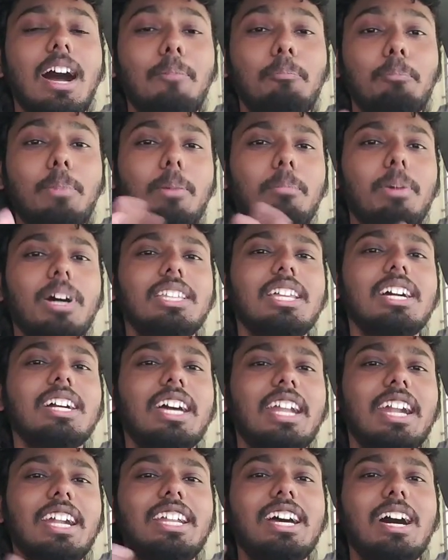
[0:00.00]
அப்போ பார்த்தா
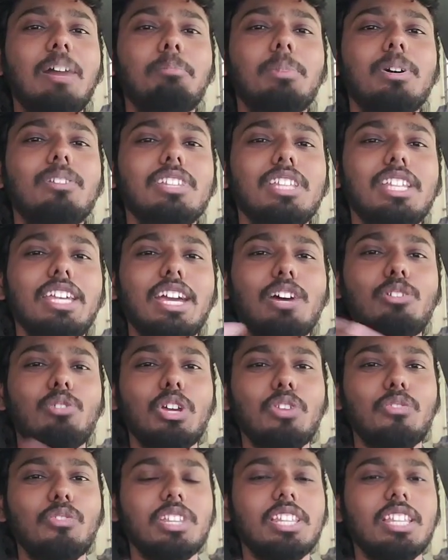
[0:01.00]
கரெக்டாக அப்போ வந்து என்
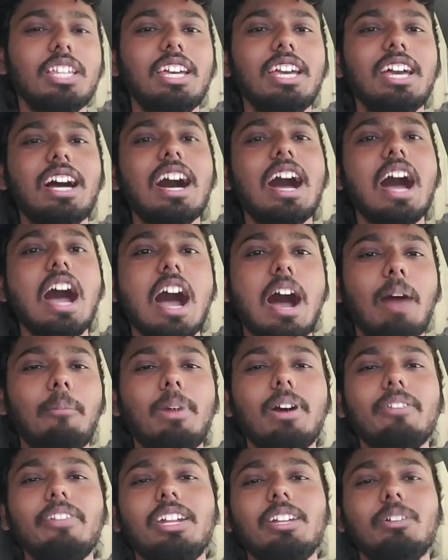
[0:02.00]
ஒய்ஃப் வந்து
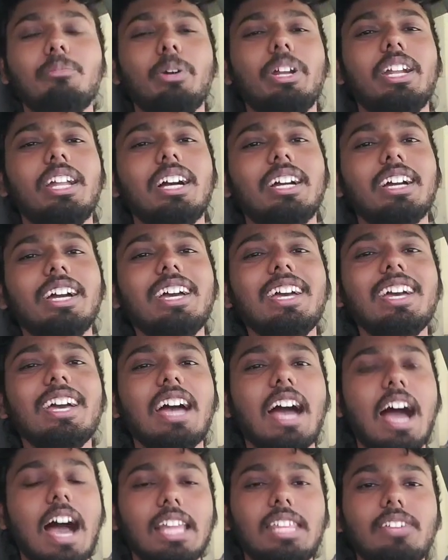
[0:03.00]
அம்மா வீட்டுக்கு போயிட்டாங்க
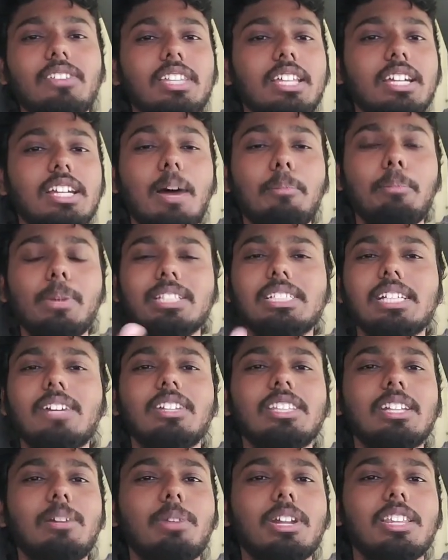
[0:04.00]
அது வந்து
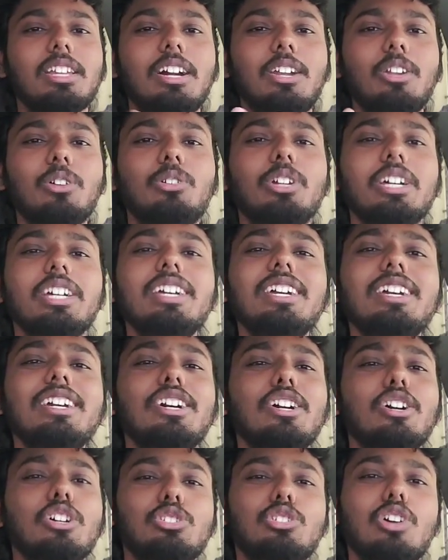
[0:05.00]
கப்புல்ஸாக வந்தால் மட்டும் தான் அலோடு
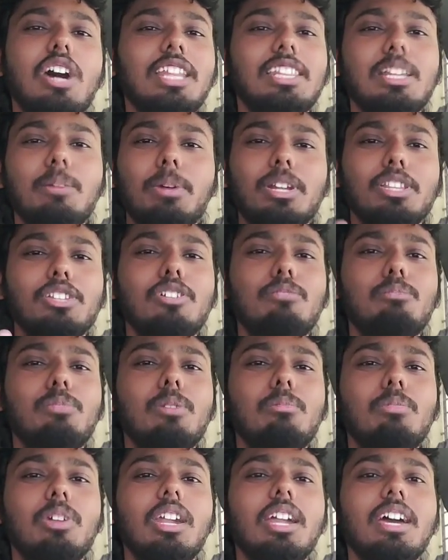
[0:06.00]
ஸோ அந்த படத்துக்கும்
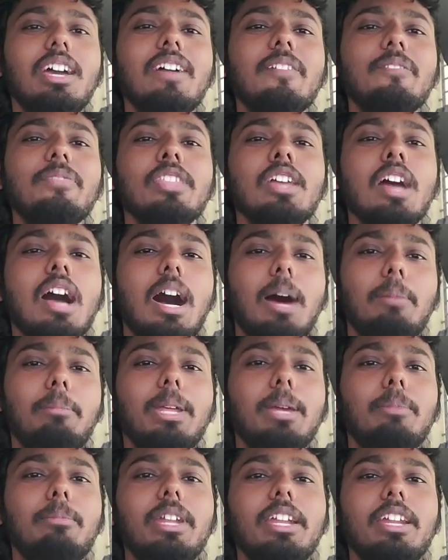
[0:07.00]
போக முடியல
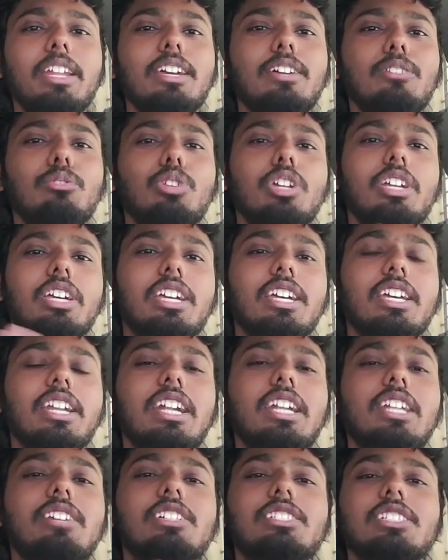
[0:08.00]
அப்படி இப்படின்னு ஒரு
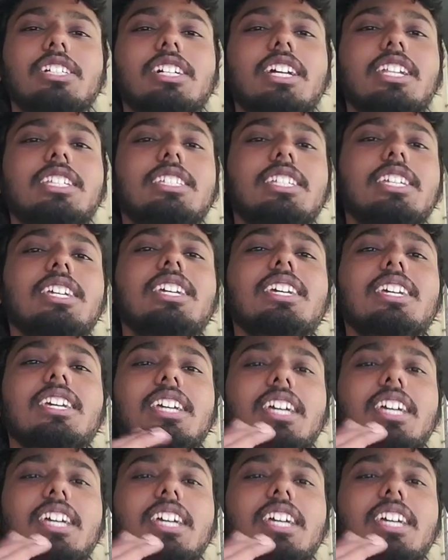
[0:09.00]
ரெண்டு வருஷம் கழிச்சு